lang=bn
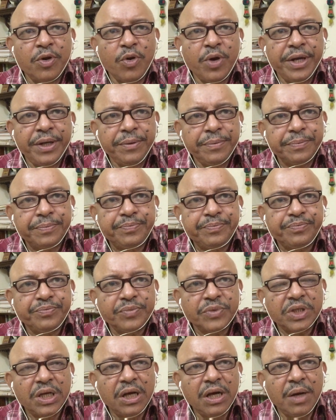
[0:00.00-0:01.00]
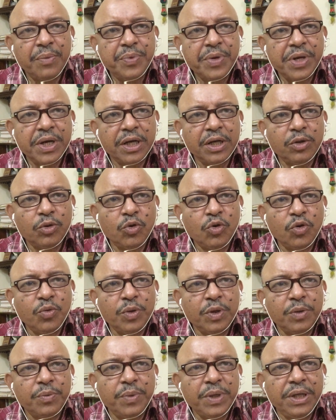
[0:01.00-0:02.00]
নয় আপনাকে
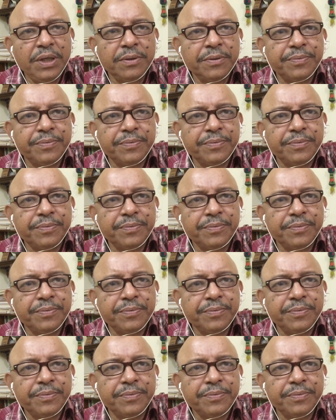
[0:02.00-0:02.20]
ধন্যবাদ ভাই